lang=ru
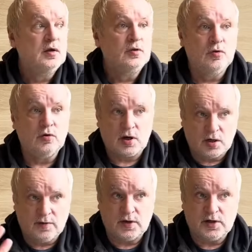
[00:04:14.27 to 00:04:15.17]
Но,
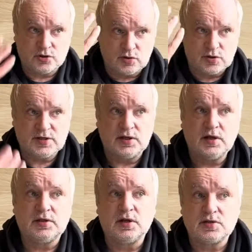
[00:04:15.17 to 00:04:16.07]
как говорят, что
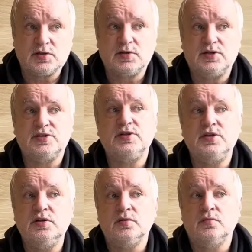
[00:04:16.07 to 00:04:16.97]
Краснодар так с
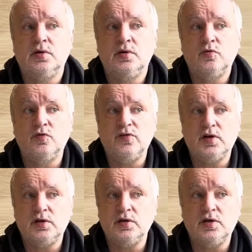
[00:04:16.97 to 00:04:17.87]
«Зенитом»
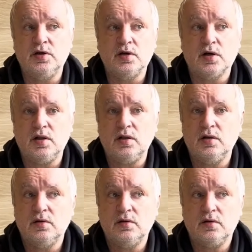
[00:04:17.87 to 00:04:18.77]
уверенно не играл,
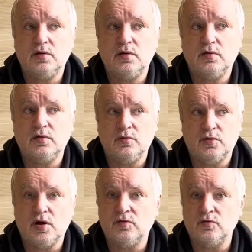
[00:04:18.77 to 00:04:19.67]
э, ну,
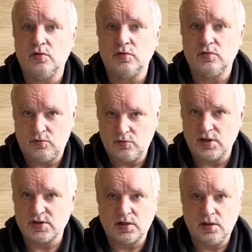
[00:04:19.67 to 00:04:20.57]
давно. Ну,
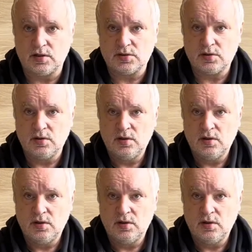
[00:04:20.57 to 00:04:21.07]
я согласен.